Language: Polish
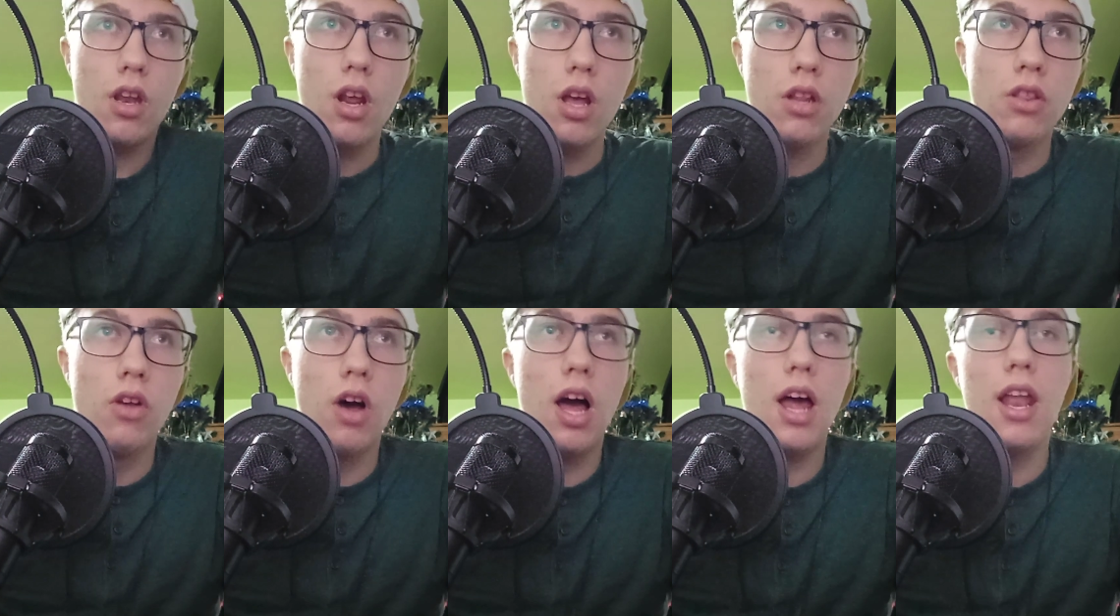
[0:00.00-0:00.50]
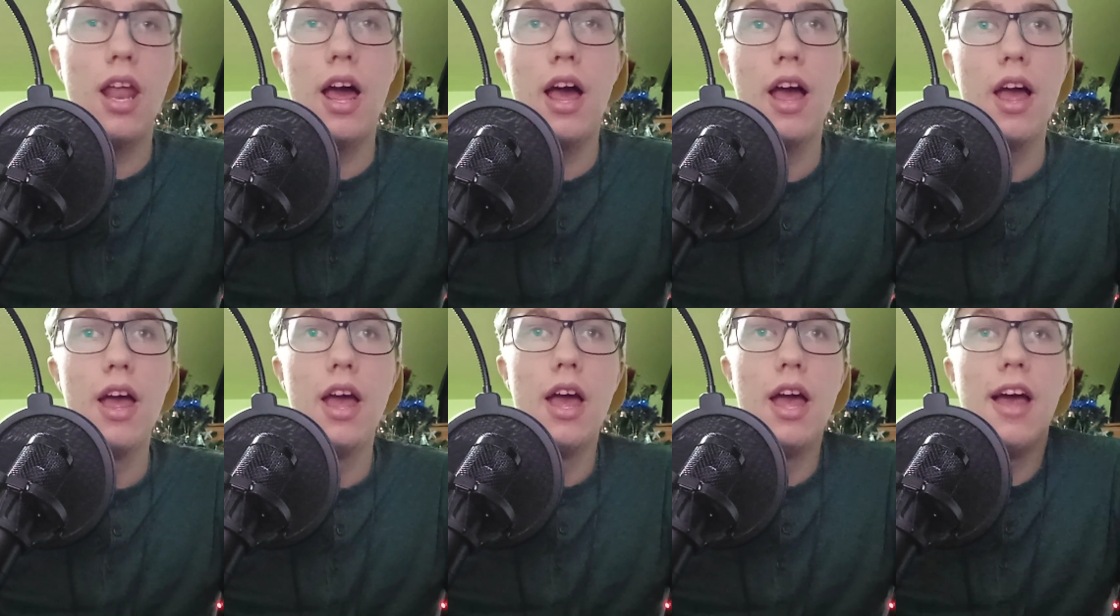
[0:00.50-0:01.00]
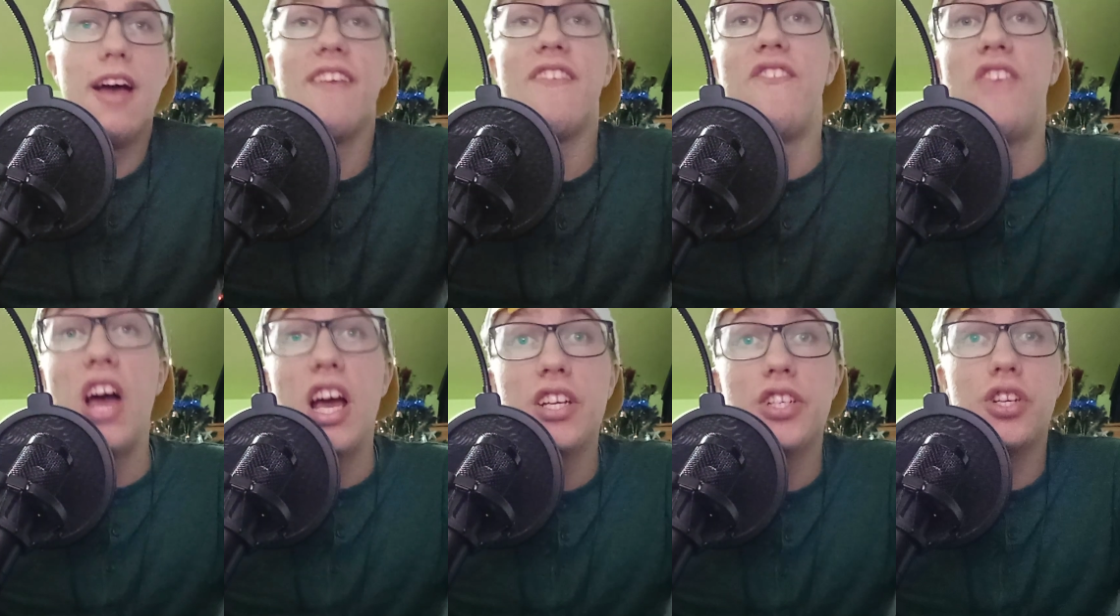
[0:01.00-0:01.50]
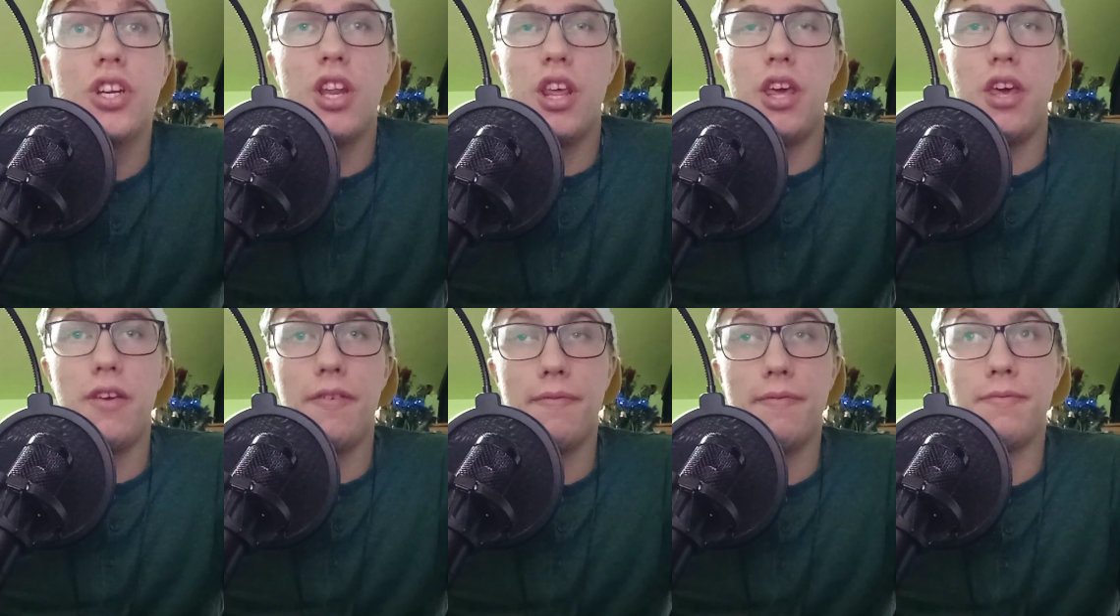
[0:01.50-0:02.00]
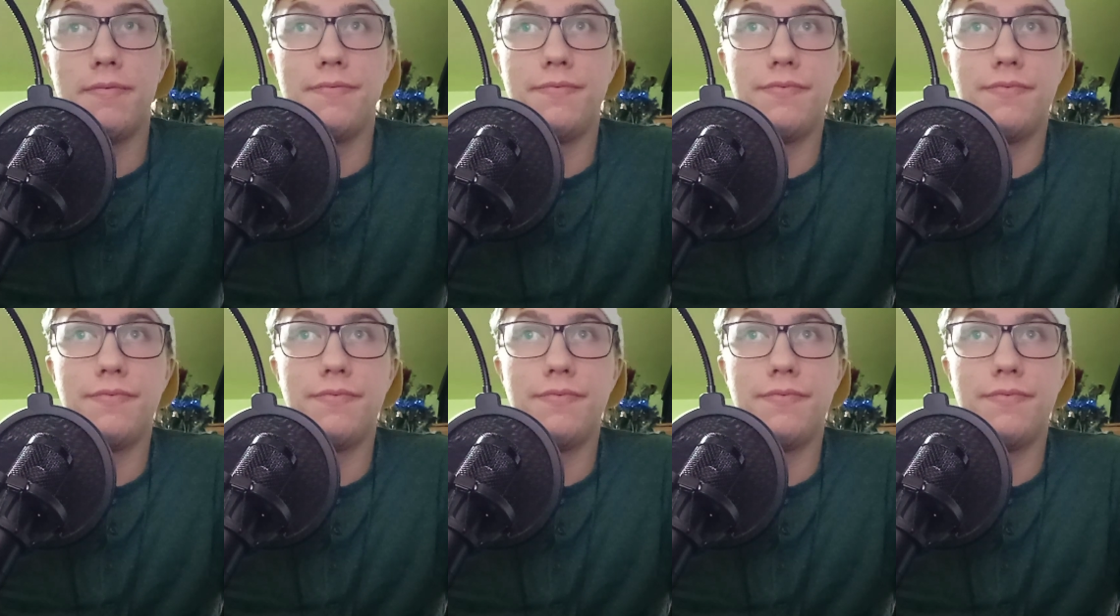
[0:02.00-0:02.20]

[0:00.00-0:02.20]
No ale weszli,